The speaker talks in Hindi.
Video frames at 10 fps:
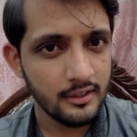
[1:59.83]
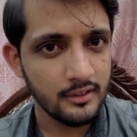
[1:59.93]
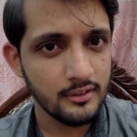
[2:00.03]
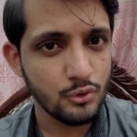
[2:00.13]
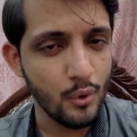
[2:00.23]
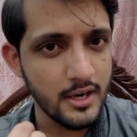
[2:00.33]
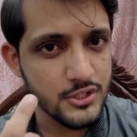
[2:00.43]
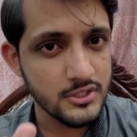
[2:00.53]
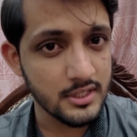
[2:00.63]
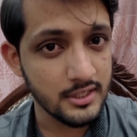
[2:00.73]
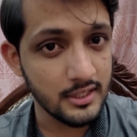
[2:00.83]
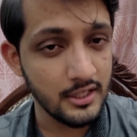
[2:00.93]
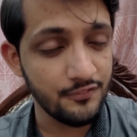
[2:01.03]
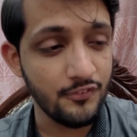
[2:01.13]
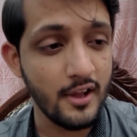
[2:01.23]
टुवर्ड्स
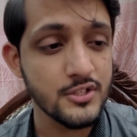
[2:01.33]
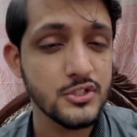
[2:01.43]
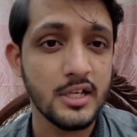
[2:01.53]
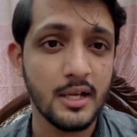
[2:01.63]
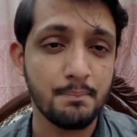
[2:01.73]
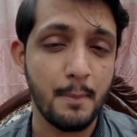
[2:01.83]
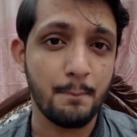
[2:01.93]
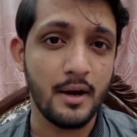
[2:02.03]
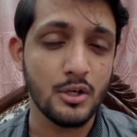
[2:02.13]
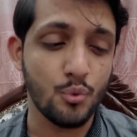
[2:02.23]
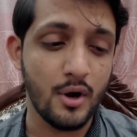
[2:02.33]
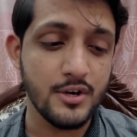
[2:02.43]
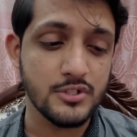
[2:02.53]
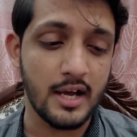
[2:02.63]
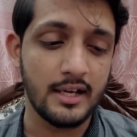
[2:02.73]
इन्फ्लुएंसिंग पीपल
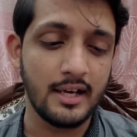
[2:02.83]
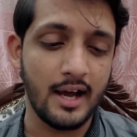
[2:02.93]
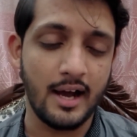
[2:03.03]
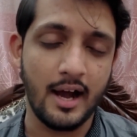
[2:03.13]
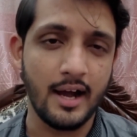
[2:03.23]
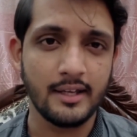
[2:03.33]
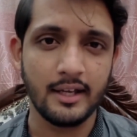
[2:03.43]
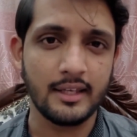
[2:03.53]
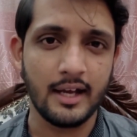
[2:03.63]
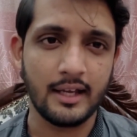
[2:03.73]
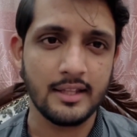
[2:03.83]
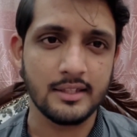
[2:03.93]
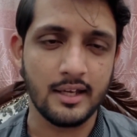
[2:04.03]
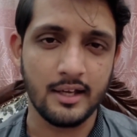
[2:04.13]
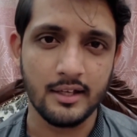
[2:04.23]
टूवर्ड्स अल्लाह आगे क्या
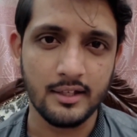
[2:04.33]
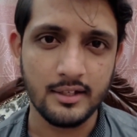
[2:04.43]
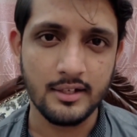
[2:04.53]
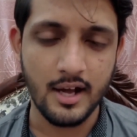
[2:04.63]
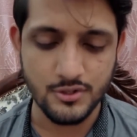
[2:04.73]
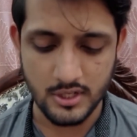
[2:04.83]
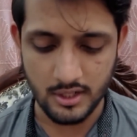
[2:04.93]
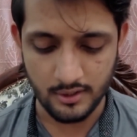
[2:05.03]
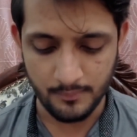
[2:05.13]
कहते हैं नाजरीन